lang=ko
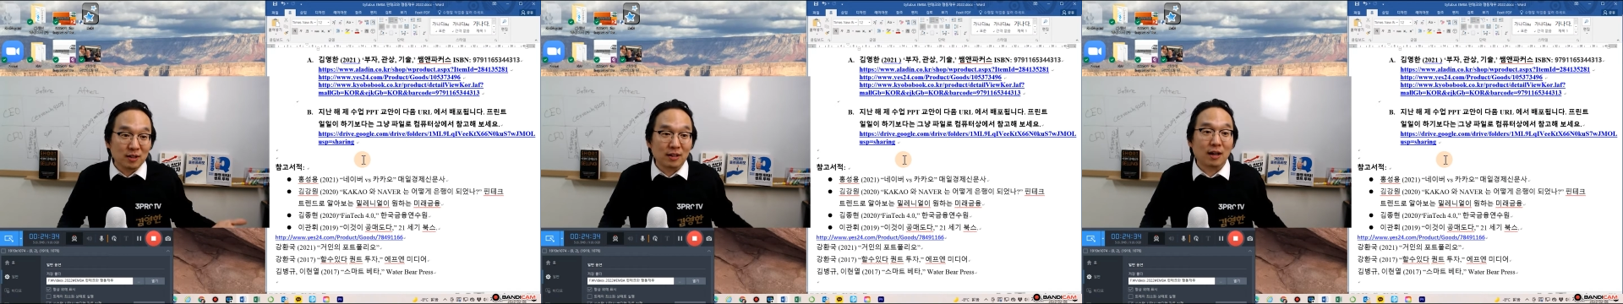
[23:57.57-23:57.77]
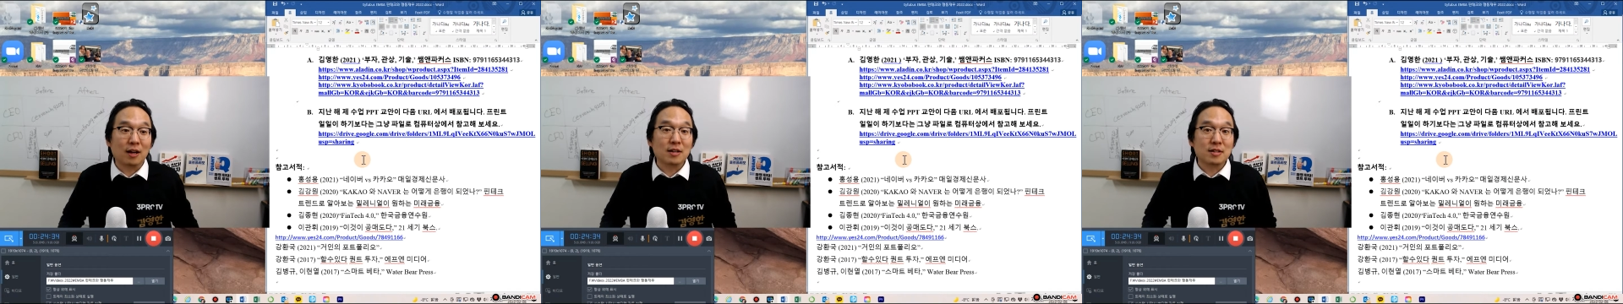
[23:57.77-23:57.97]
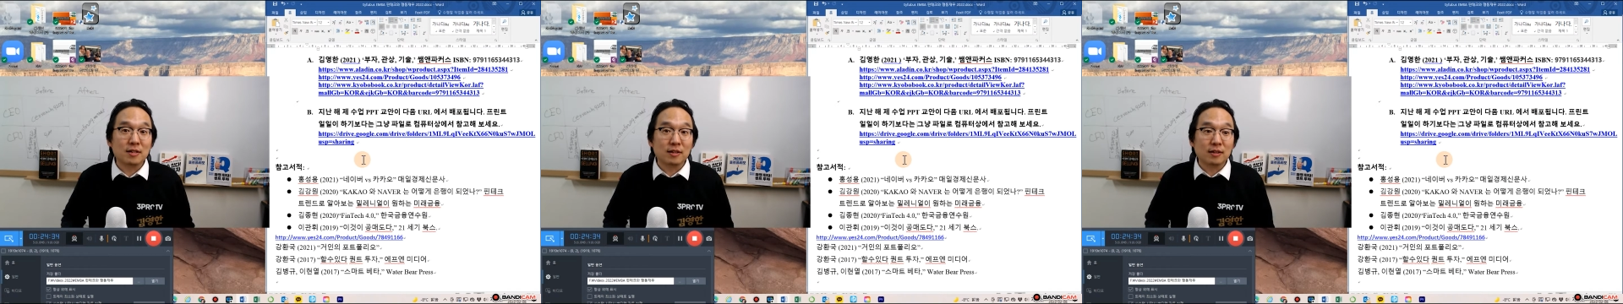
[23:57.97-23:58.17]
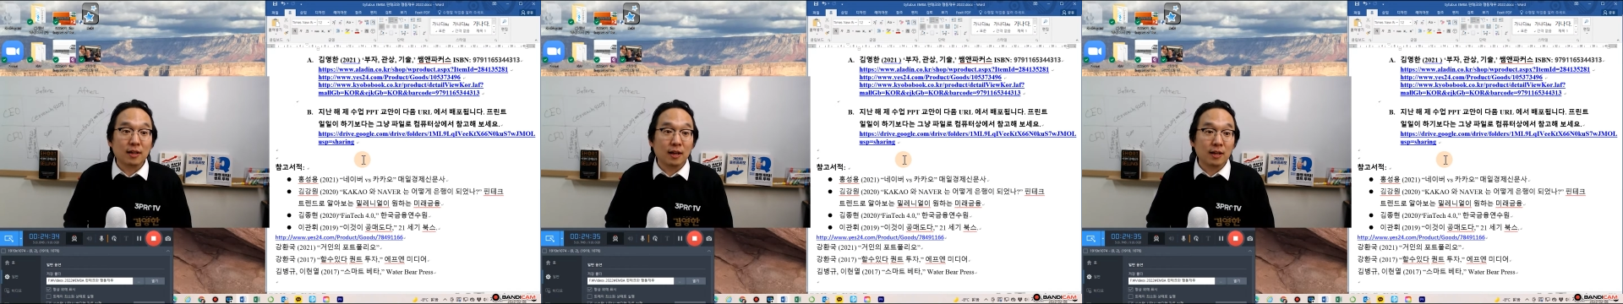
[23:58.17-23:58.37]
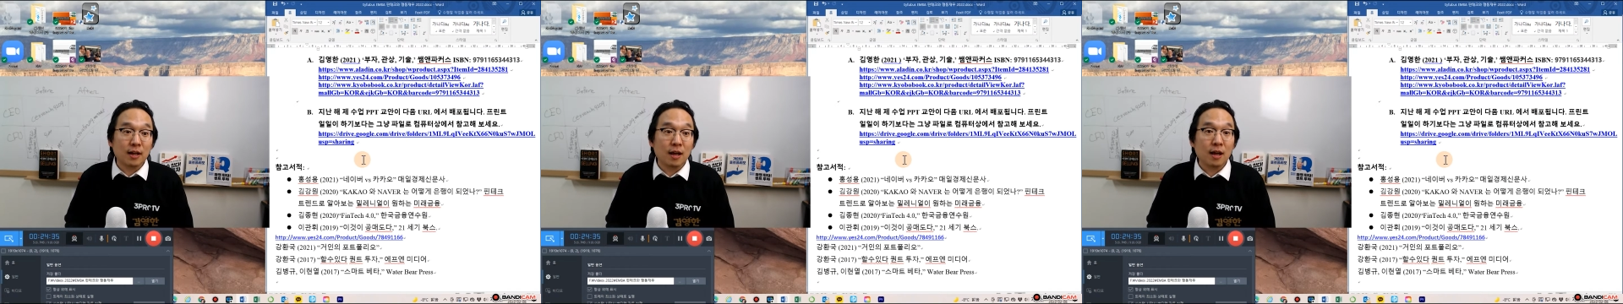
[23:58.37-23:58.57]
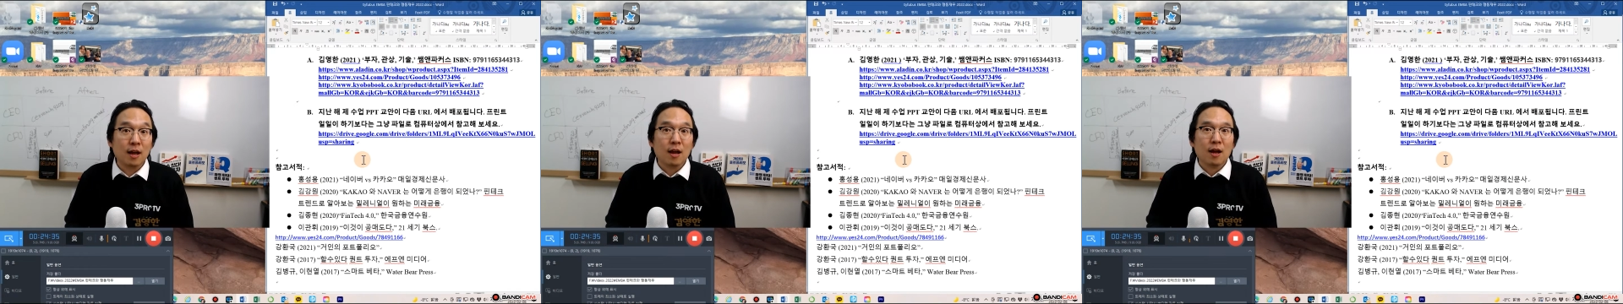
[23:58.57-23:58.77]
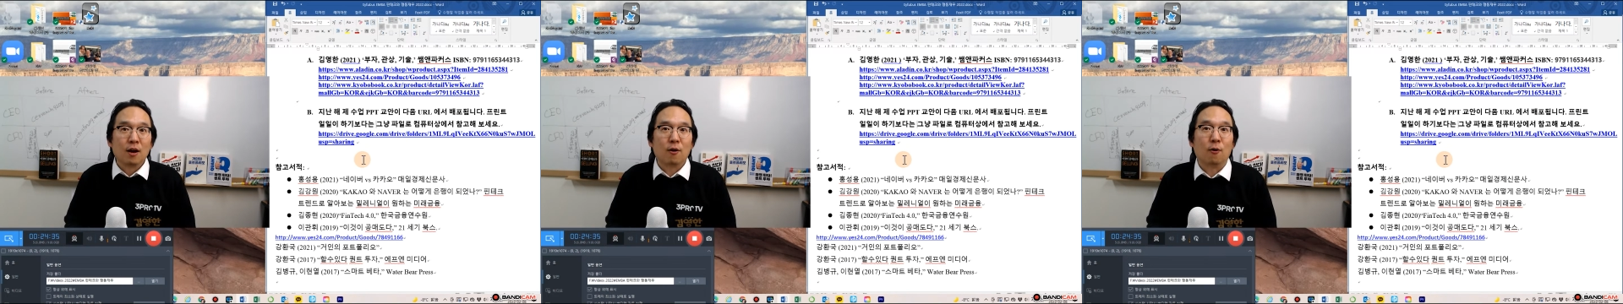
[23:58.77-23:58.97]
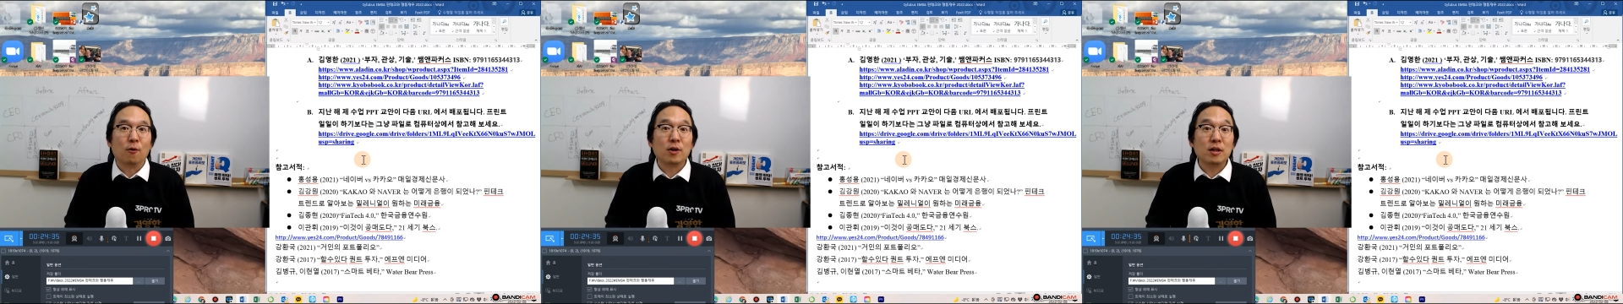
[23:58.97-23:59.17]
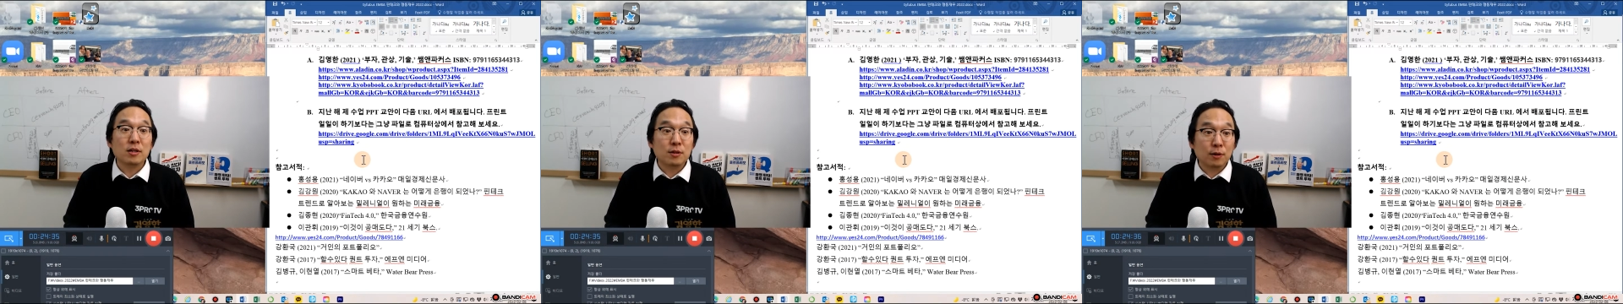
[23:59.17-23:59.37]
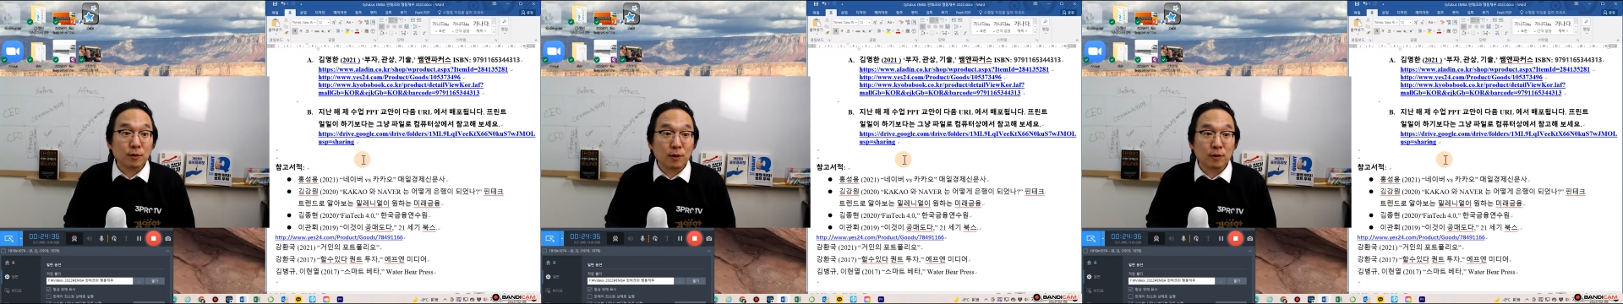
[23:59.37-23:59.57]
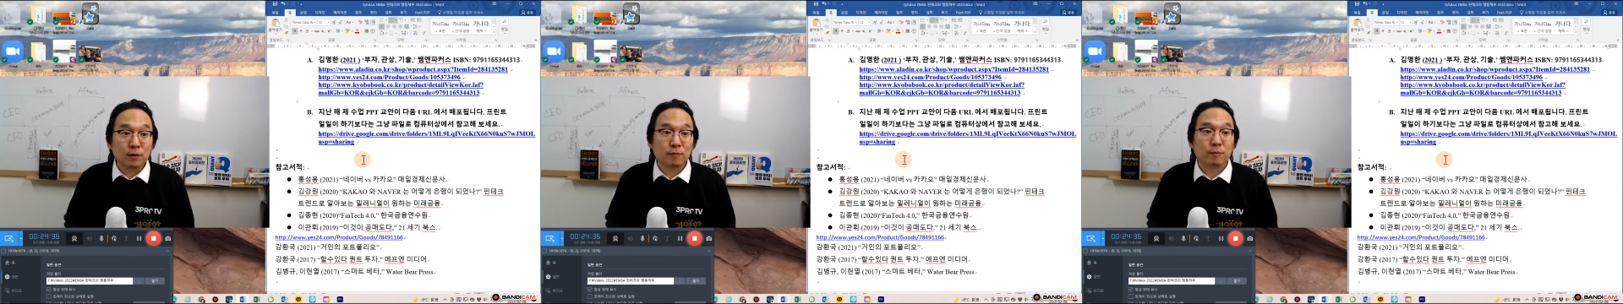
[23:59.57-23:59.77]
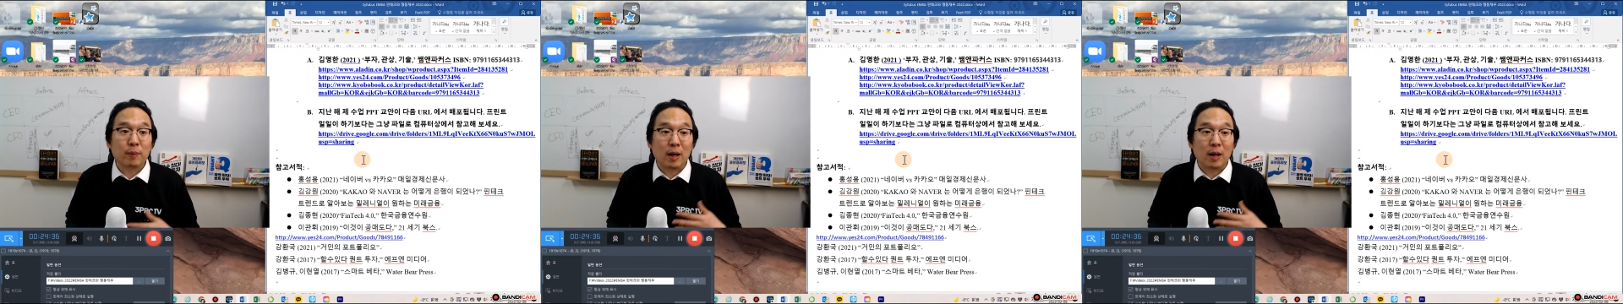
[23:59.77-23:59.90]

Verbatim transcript: 나갔을 때에 거기서